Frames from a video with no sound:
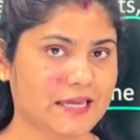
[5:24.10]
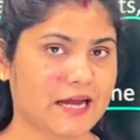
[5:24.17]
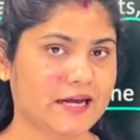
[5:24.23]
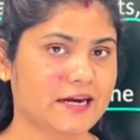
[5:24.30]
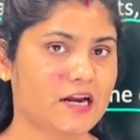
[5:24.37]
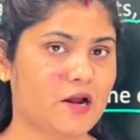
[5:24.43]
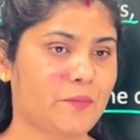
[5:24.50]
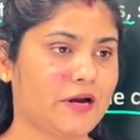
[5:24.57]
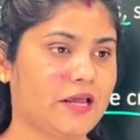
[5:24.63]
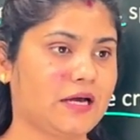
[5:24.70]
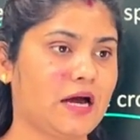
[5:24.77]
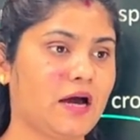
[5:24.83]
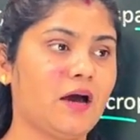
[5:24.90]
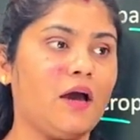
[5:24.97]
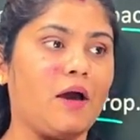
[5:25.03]
क्या करना
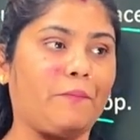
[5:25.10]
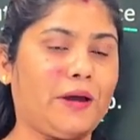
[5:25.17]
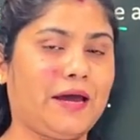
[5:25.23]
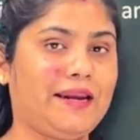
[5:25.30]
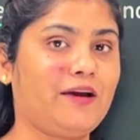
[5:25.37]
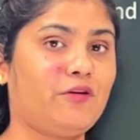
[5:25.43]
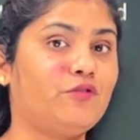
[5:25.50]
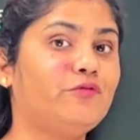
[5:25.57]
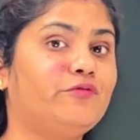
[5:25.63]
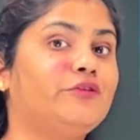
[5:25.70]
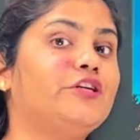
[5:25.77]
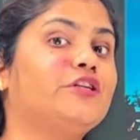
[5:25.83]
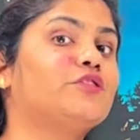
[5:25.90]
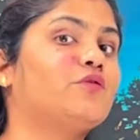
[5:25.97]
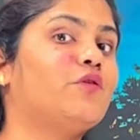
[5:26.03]
पड़ेगा पहले उन
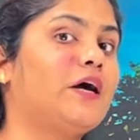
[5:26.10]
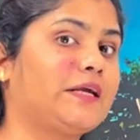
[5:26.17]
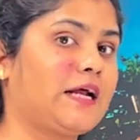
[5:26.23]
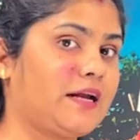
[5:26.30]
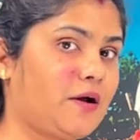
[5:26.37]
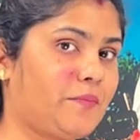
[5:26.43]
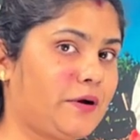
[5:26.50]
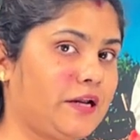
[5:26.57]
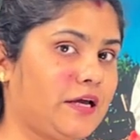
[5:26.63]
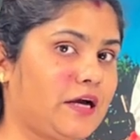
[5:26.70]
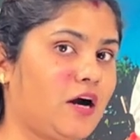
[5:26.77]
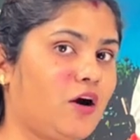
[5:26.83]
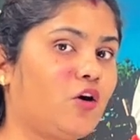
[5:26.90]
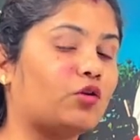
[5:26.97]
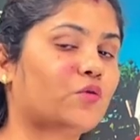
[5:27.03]
वीड्स को हटाना
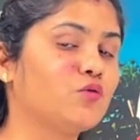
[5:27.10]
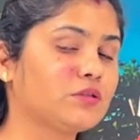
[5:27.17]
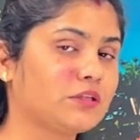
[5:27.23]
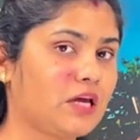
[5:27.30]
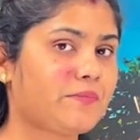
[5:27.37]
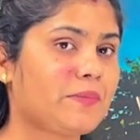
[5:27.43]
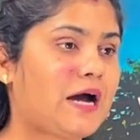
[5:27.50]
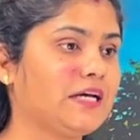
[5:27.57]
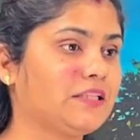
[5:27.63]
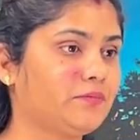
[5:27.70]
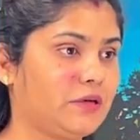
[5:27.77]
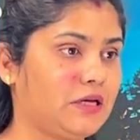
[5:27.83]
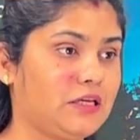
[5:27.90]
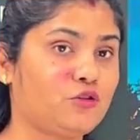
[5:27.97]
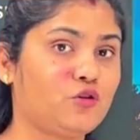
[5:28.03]
पड़ेगा और उसके बाद
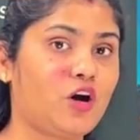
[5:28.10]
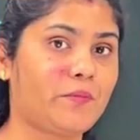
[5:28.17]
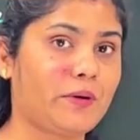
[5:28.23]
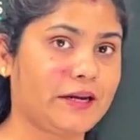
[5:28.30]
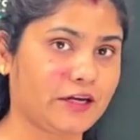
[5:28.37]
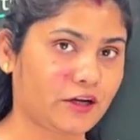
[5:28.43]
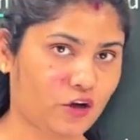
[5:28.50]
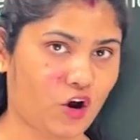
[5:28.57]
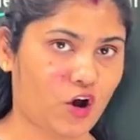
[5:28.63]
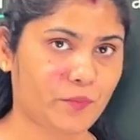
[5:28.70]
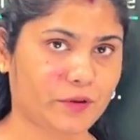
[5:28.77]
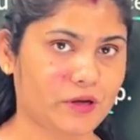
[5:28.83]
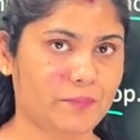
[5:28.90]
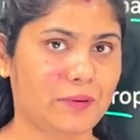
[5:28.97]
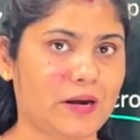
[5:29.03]
में जो हमारे
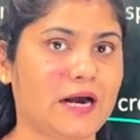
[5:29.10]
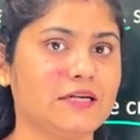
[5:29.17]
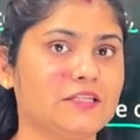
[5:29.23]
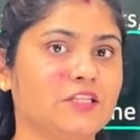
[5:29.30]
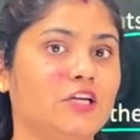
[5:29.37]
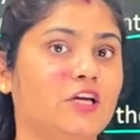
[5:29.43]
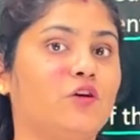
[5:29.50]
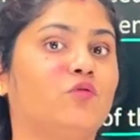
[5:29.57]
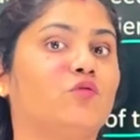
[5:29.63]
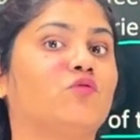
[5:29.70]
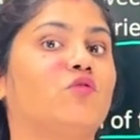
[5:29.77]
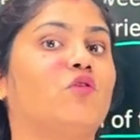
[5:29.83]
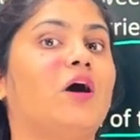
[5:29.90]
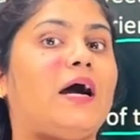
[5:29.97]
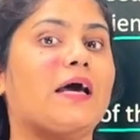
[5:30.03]
क्रॉप के प्लांट्स हैं
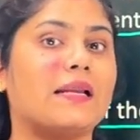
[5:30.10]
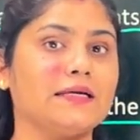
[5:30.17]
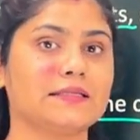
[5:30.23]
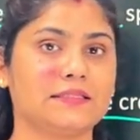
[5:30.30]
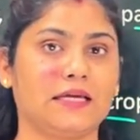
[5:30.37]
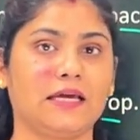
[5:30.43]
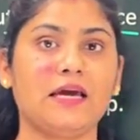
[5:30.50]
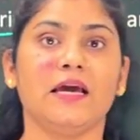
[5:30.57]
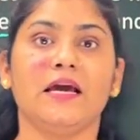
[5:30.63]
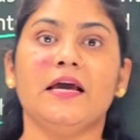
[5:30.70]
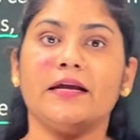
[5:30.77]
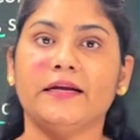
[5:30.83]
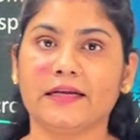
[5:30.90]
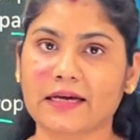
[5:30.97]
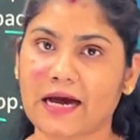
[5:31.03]
उनको अलग से
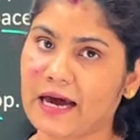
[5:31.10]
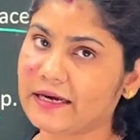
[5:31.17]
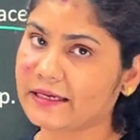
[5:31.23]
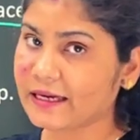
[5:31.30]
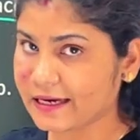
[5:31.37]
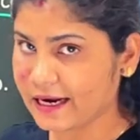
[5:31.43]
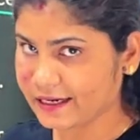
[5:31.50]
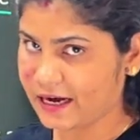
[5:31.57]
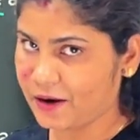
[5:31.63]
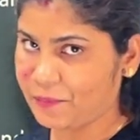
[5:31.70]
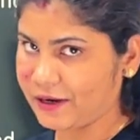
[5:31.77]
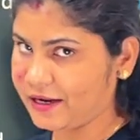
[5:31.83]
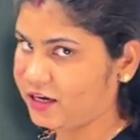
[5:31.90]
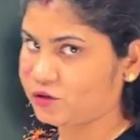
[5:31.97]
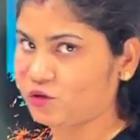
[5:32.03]
निकाल के रखना
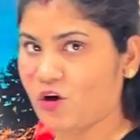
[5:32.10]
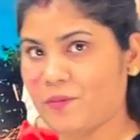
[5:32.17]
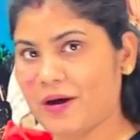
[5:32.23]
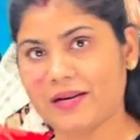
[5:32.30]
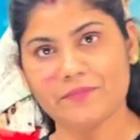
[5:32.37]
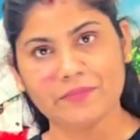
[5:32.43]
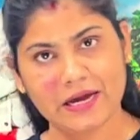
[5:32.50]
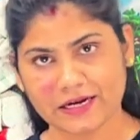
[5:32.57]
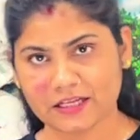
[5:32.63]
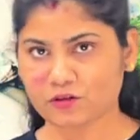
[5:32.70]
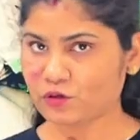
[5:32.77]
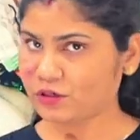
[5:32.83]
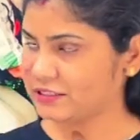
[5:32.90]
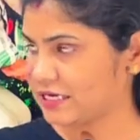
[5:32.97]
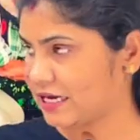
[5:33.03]
पड़ेगा तो हमारी मेहनत
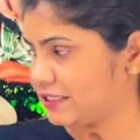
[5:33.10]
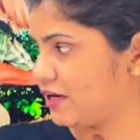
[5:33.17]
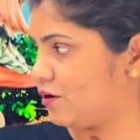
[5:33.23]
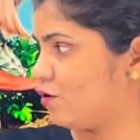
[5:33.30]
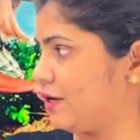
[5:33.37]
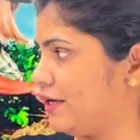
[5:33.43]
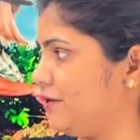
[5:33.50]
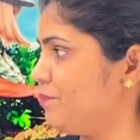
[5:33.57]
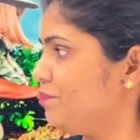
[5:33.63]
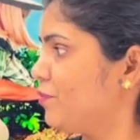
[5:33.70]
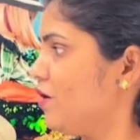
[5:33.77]
थोड़ी ज़्यादा हो गई